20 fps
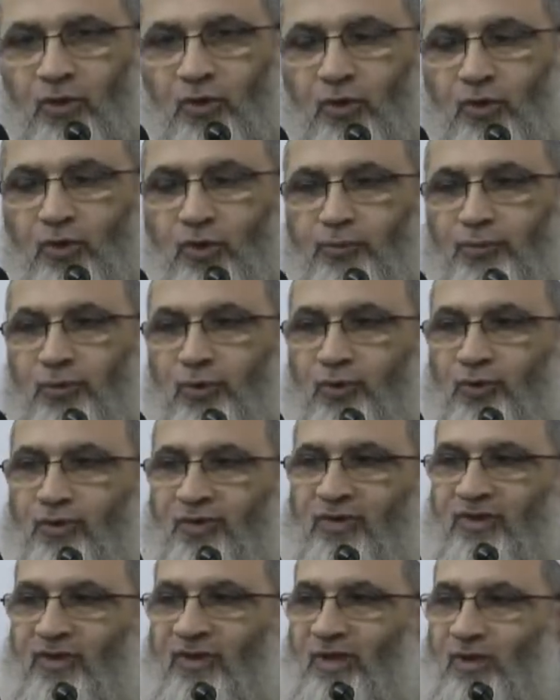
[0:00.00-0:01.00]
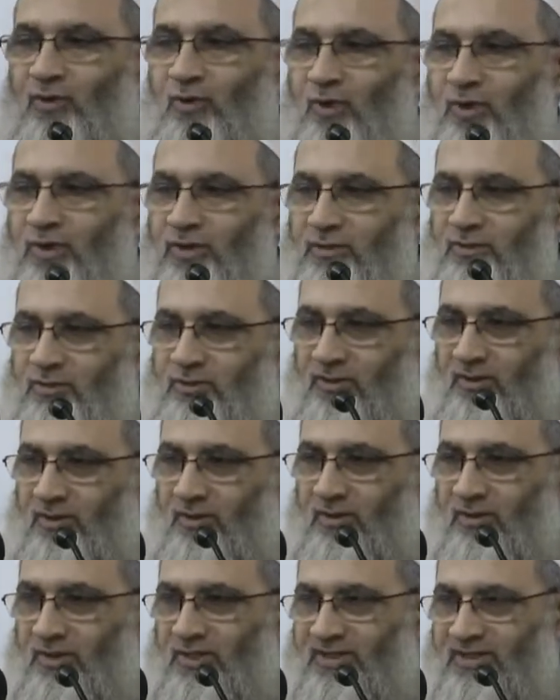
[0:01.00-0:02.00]
كل ابن أنثى وإن
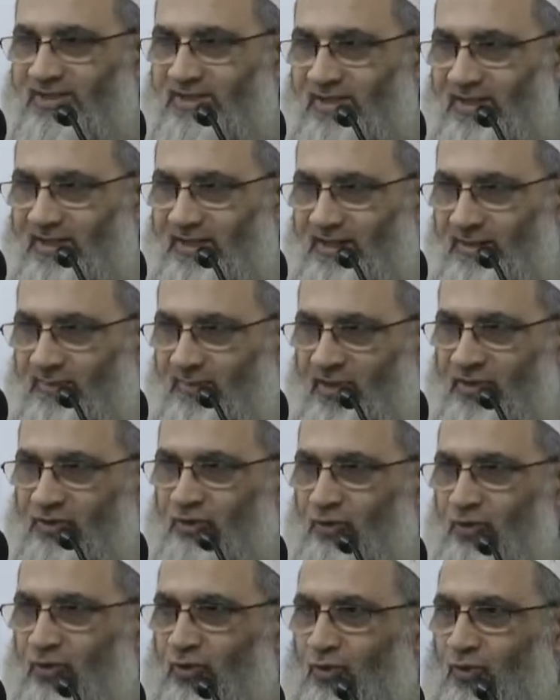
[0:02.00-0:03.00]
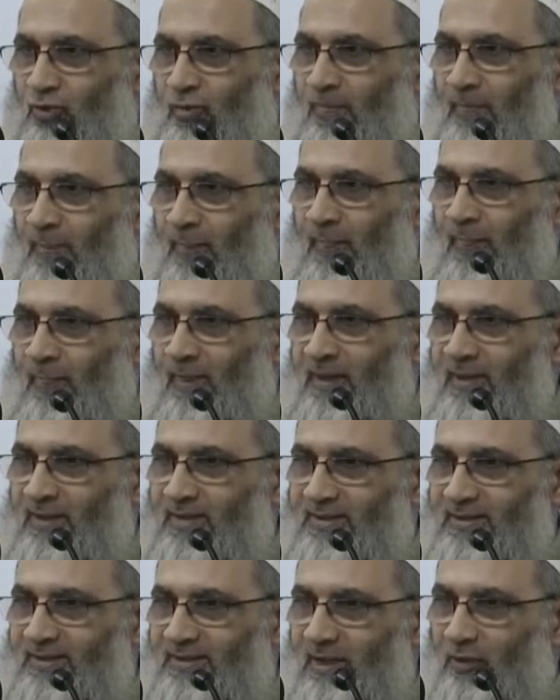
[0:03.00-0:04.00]
طالت سلامته
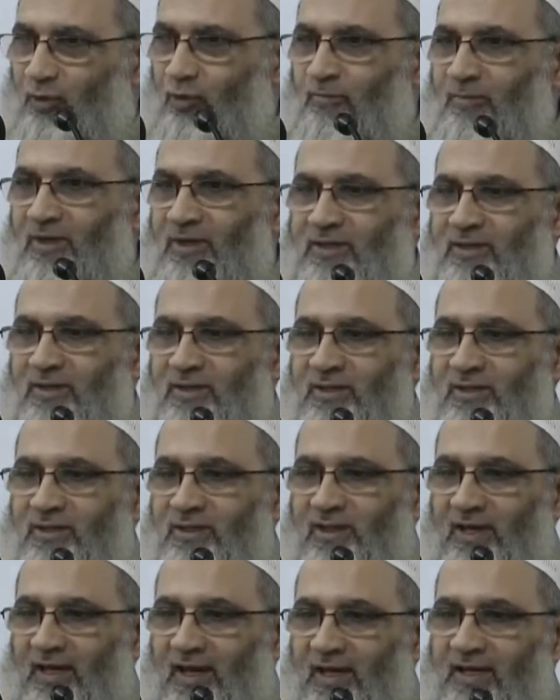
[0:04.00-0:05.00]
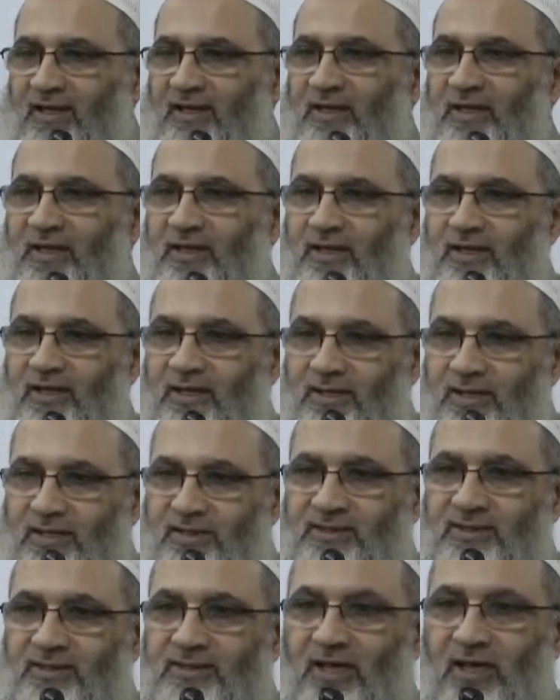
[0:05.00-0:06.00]
يوما على
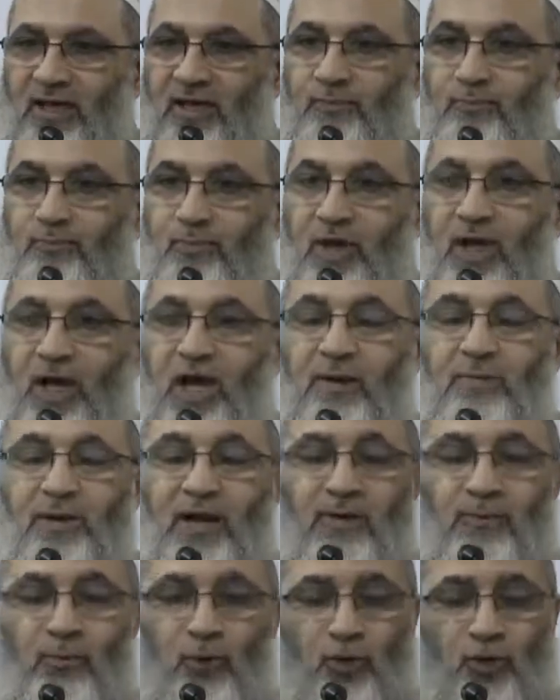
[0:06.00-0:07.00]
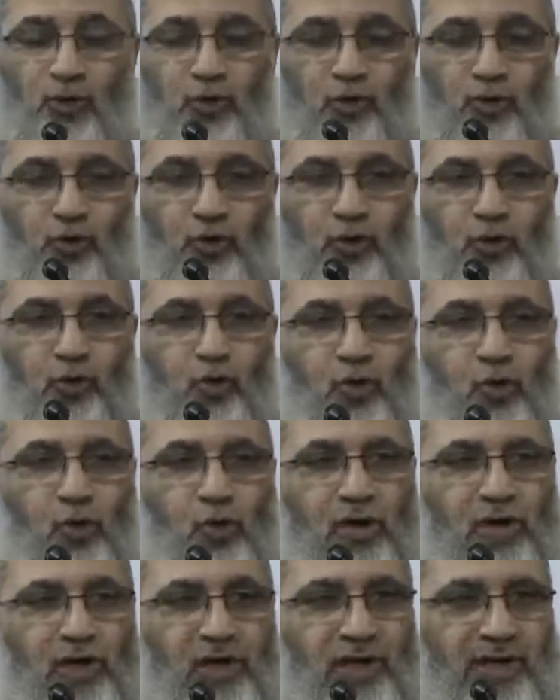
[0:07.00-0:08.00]
آلة حدباء محموله
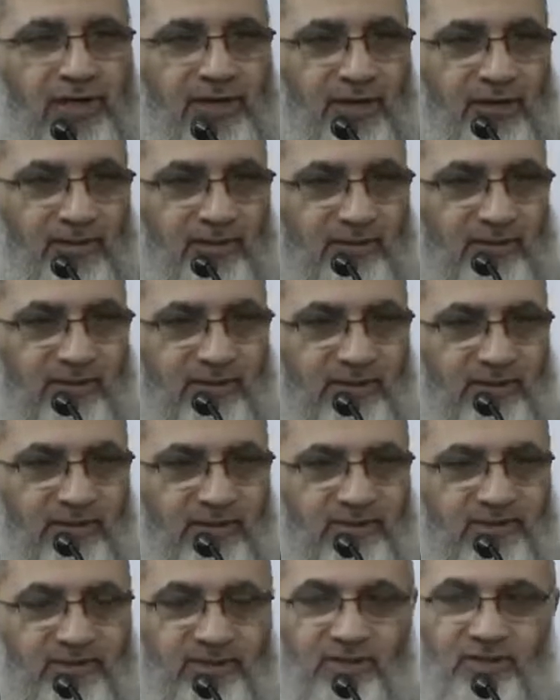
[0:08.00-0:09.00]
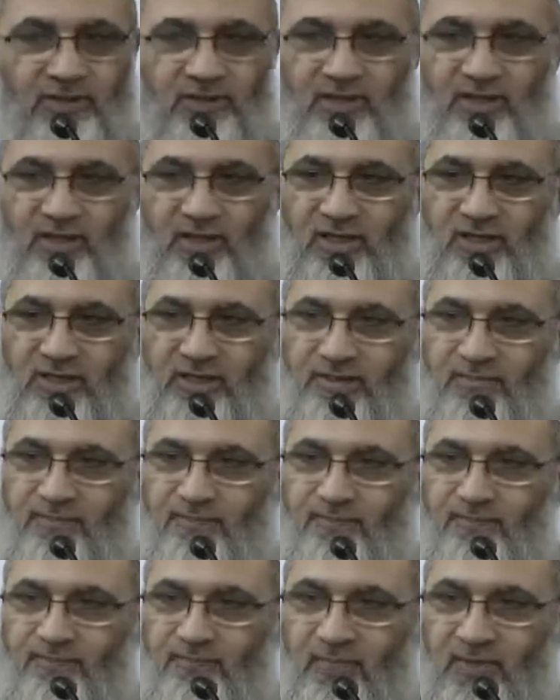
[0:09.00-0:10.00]
كلنا سنرحل
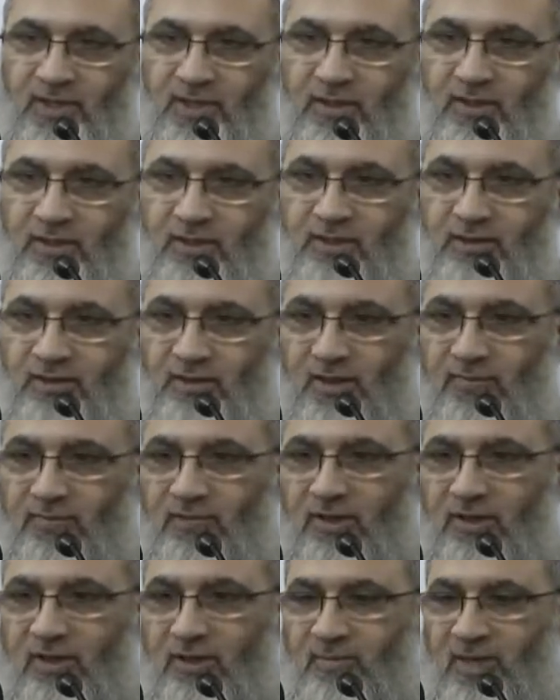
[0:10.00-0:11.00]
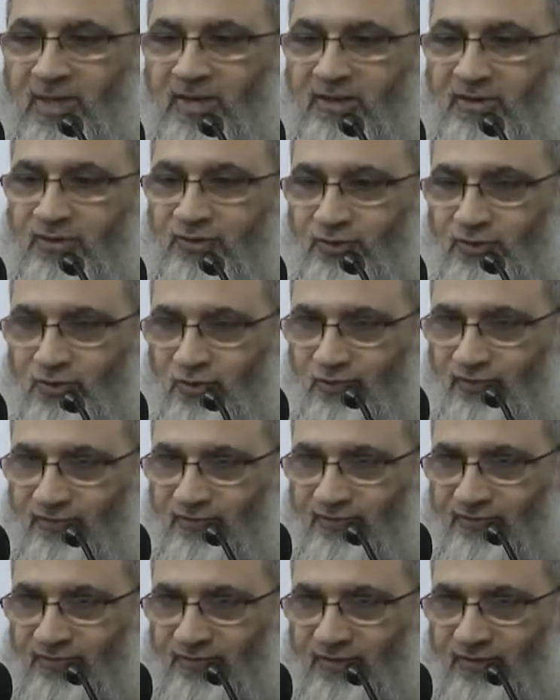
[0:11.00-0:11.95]
طيب طالما احنا ضيوف